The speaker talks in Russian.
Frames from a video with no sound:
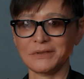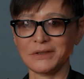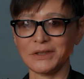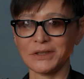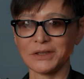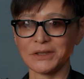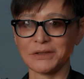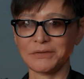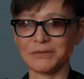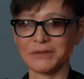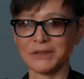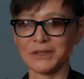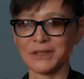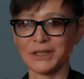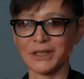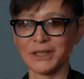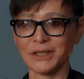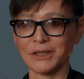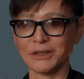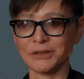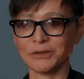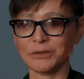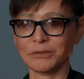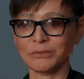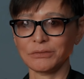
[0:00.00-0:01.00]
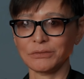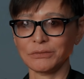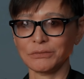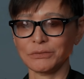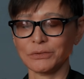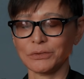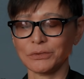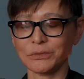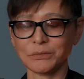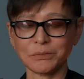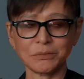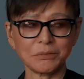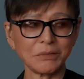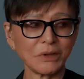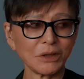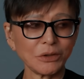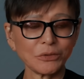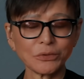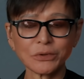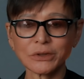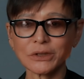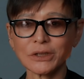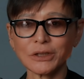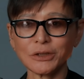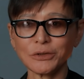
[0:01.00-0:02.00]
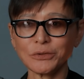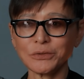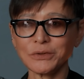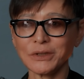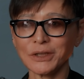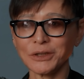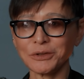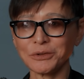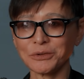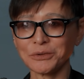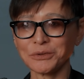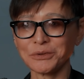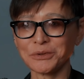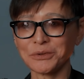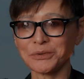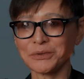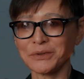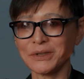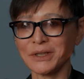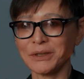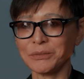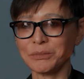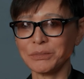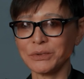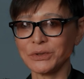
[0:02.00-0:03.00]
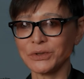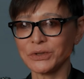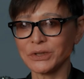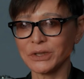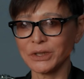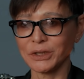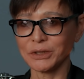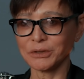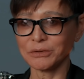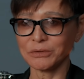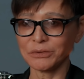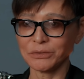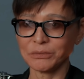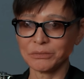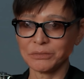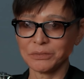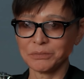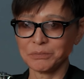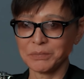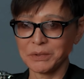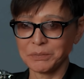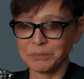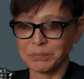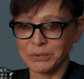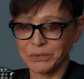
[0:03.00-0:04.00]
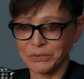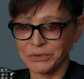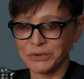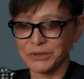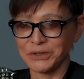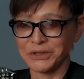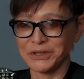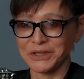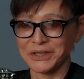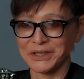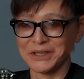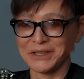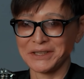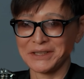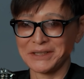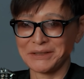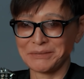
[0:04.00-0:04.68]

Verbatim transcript: не святая. Ну, тут миллионы людей друг друга обижают. Ну, попроще, как